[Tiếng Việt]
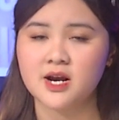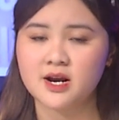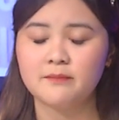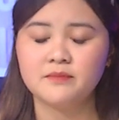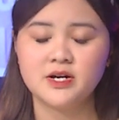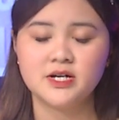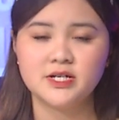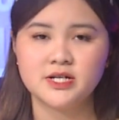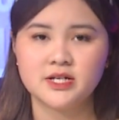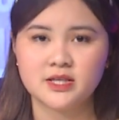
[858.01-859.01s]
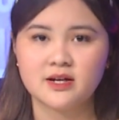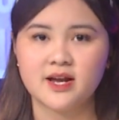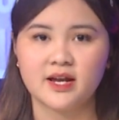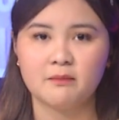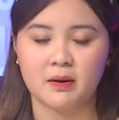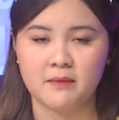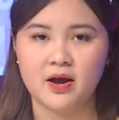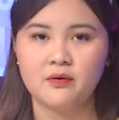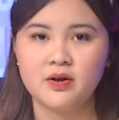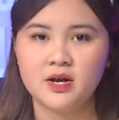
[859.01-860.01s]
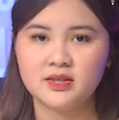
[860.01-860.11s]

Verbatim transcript: khắp nơi trên tất cả các mặt báo,